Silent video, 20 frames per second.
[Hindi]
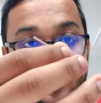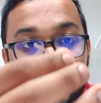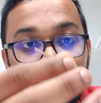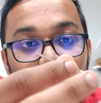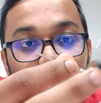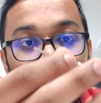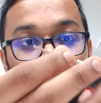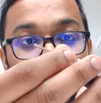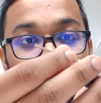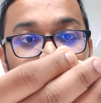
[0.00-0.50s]

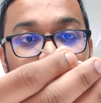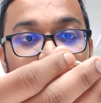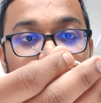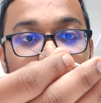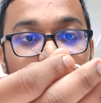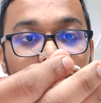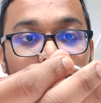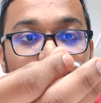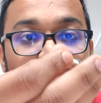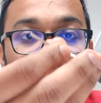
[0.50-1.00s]
इसको आप
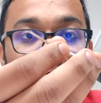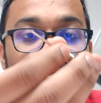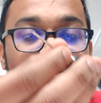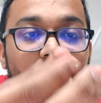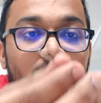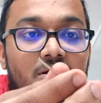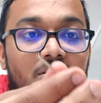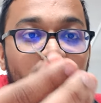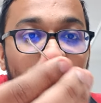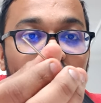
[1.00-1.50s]
इसके अंदर
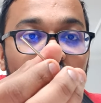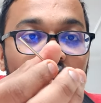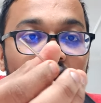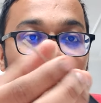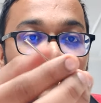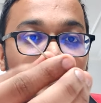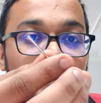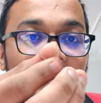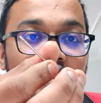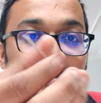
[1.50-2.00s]
फिक्स कर दो
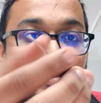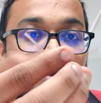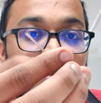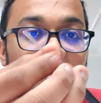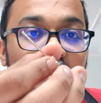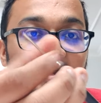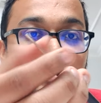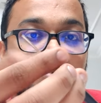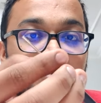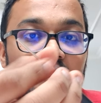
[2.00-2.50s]

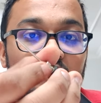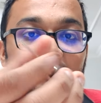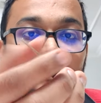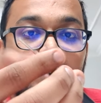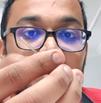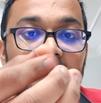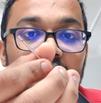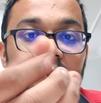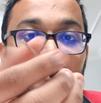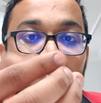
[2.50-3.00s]
ऐसे
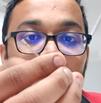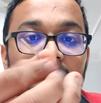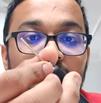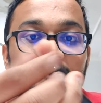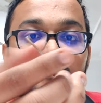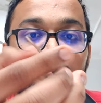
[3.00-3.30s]
घुमा दो